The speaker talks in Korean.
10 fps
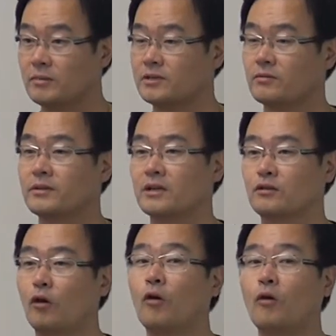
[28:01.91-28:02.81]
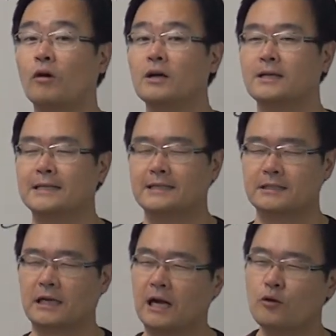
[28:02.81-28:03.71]
건 맞아. 근데 더
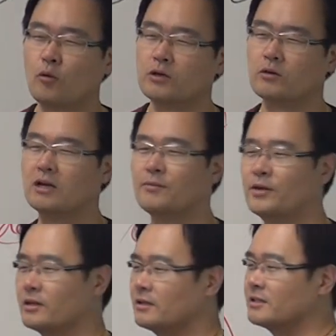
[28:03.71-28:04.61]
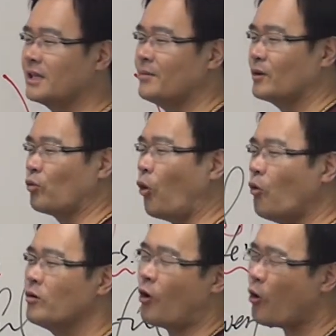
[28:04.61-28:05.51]
잘 효과적 하려면 그 사람에게
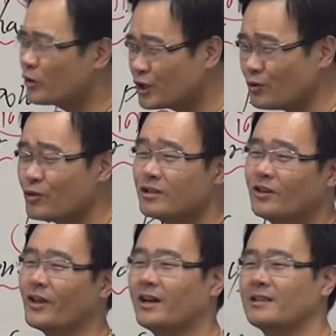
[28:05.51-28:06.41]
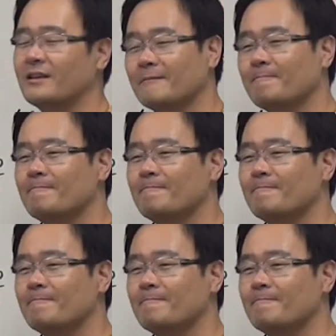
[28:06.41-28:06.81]
도움을 억지로 끌어내야 돼.